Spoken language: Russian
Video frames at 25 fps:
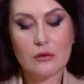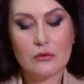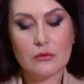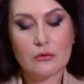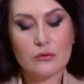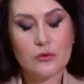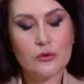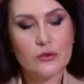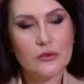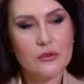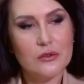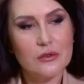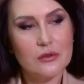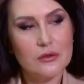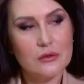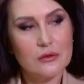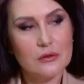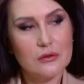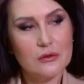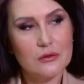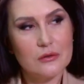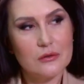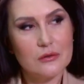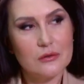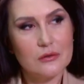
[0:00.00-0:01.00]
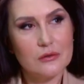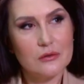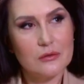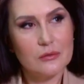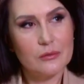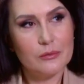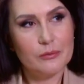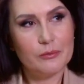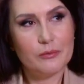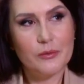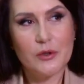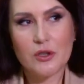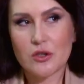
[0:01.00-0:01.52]
Вот э,
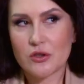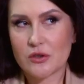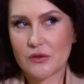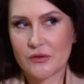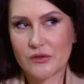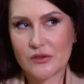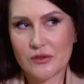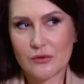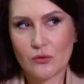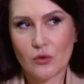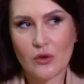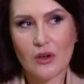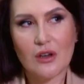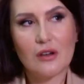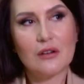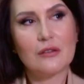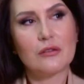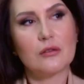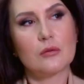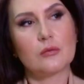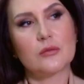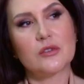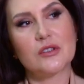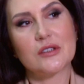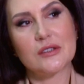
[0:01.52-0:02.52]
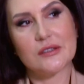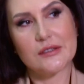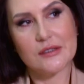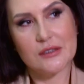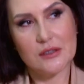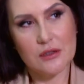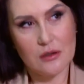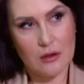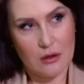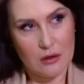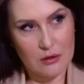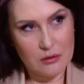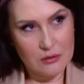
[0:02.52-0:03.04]
прежде всего, как вам этот
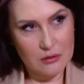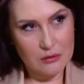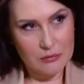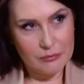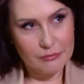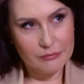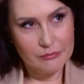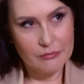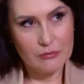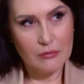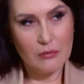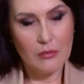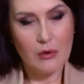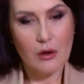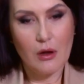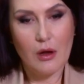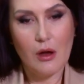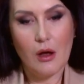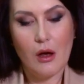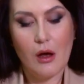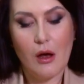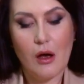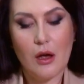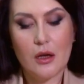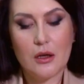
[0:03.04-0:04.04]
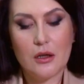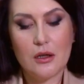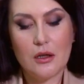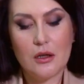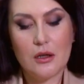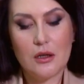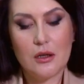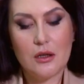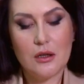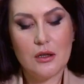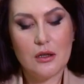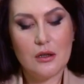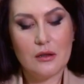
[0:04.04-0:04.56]
старт?
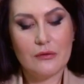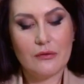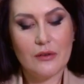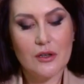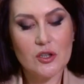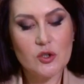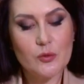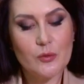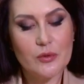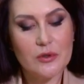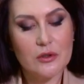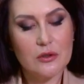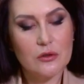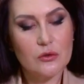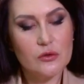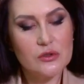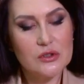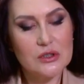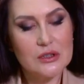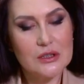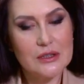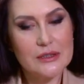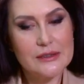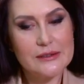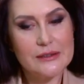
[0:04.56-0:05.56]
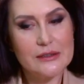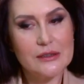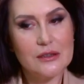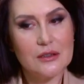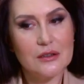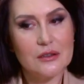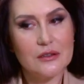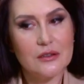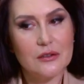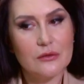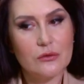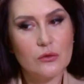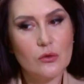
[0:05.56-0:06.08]
И ваш прогноз
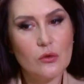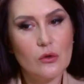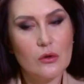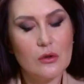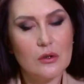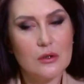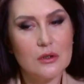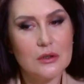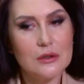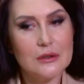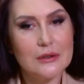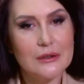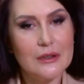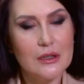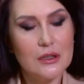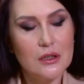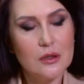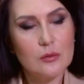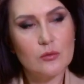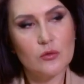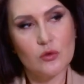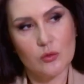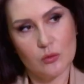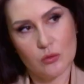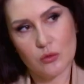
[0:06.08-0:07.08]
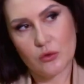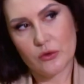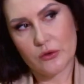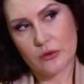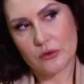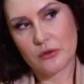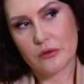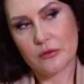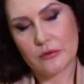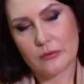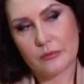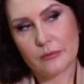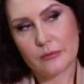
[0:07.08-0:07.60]
относительно того, э, каким он будет?